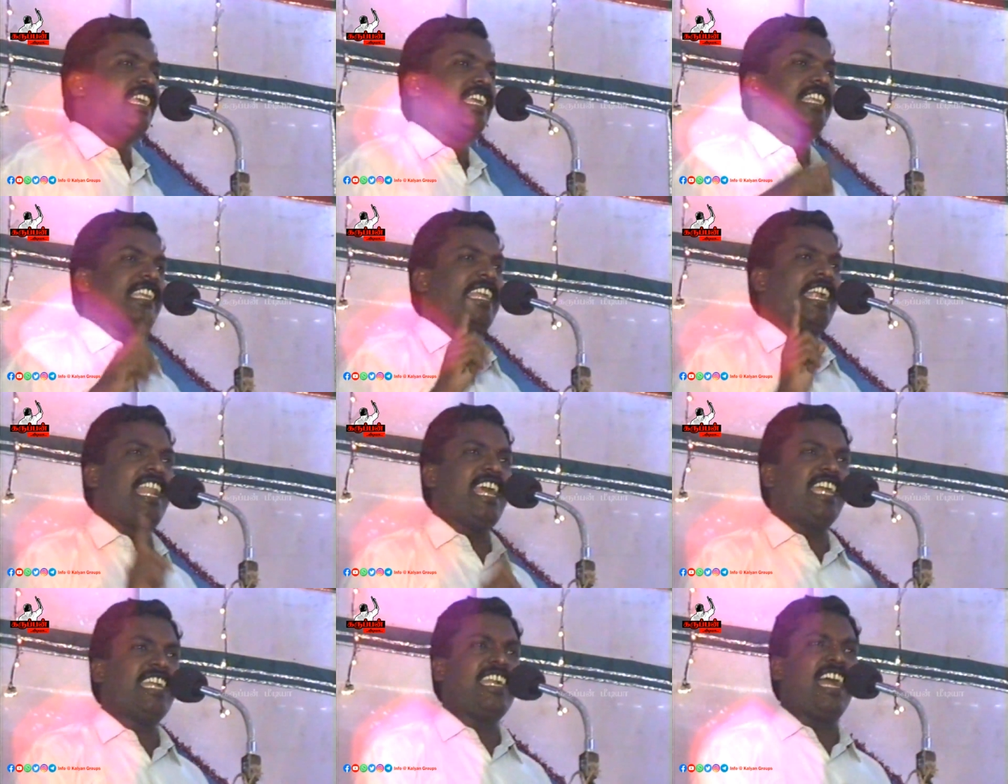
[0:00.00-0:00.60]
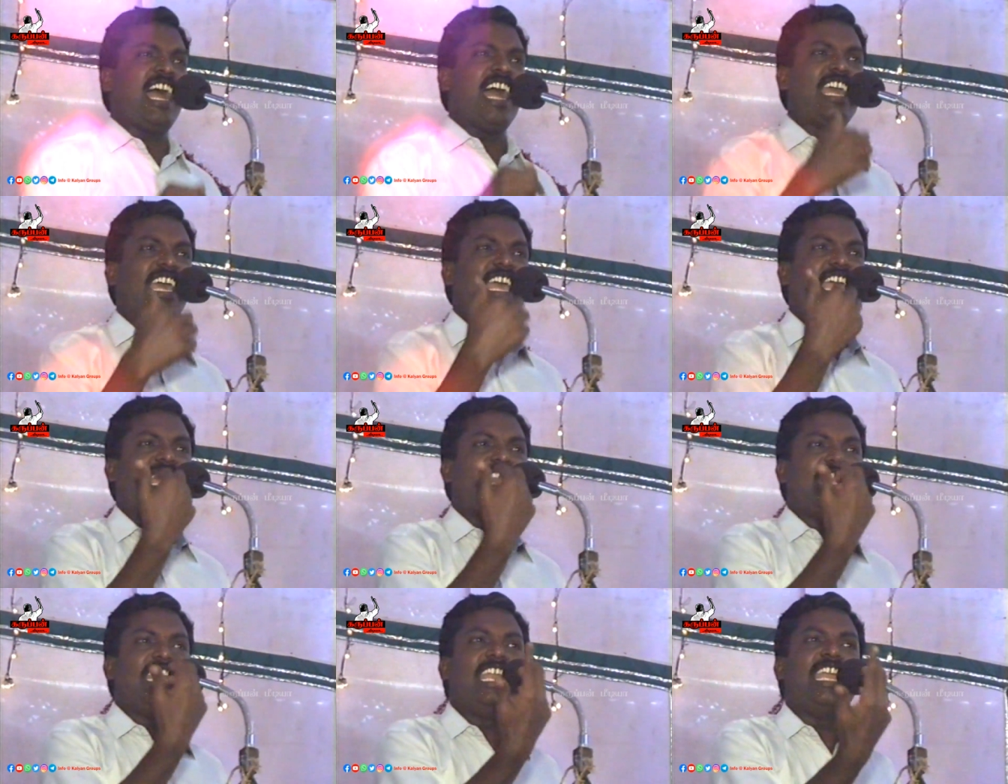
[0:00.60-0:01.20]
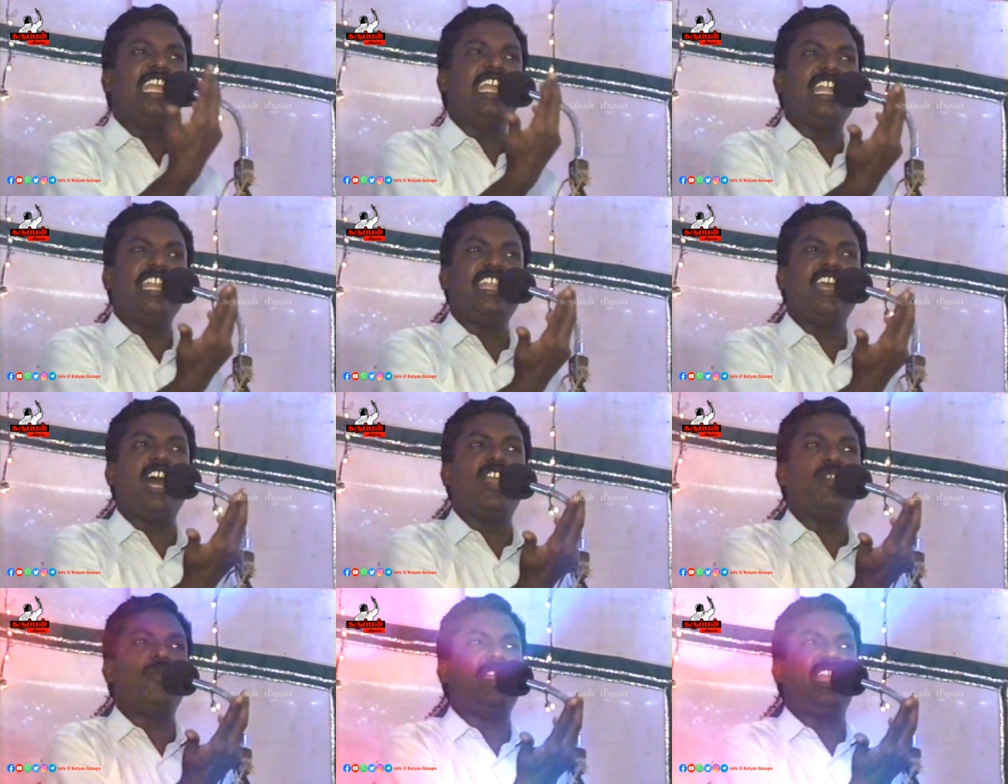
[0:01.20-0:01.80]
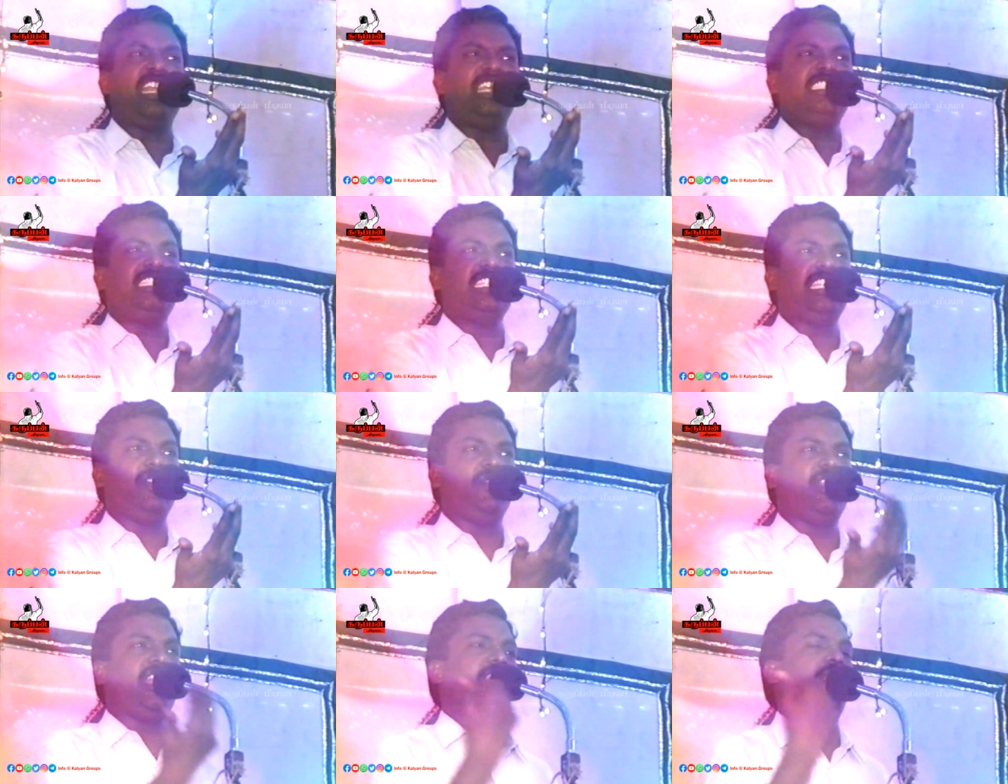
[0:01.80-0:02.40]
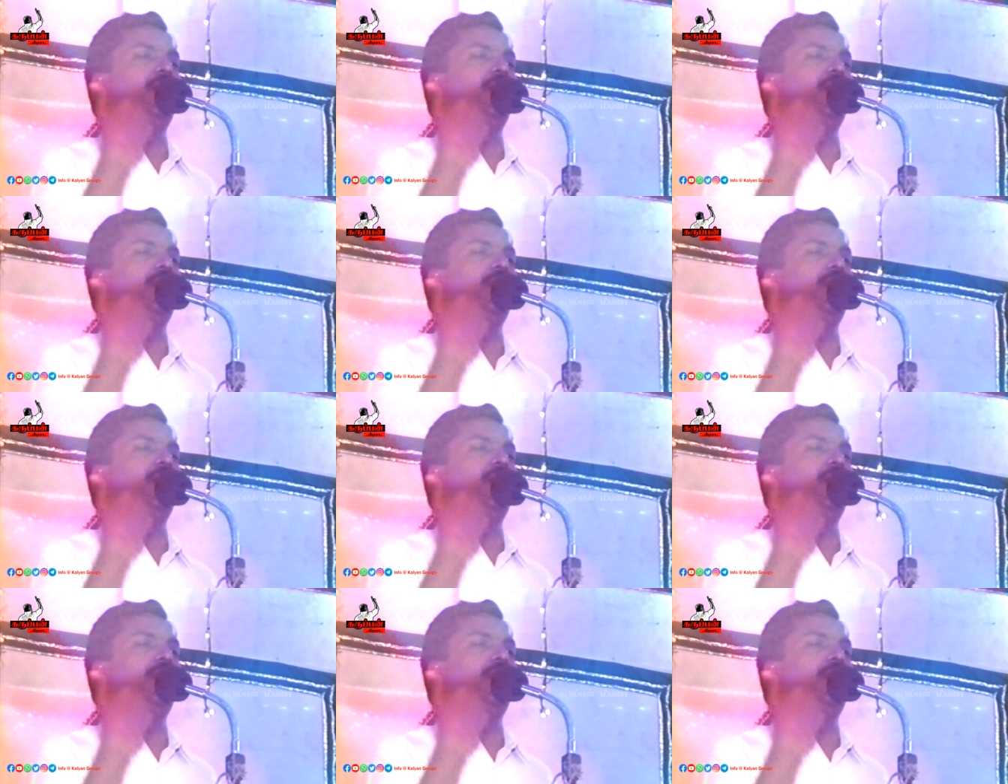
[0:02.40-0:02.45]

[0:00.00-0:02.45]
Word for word: எனக்காக நீங்கள் யாரும் வேலை செய்யவில்லை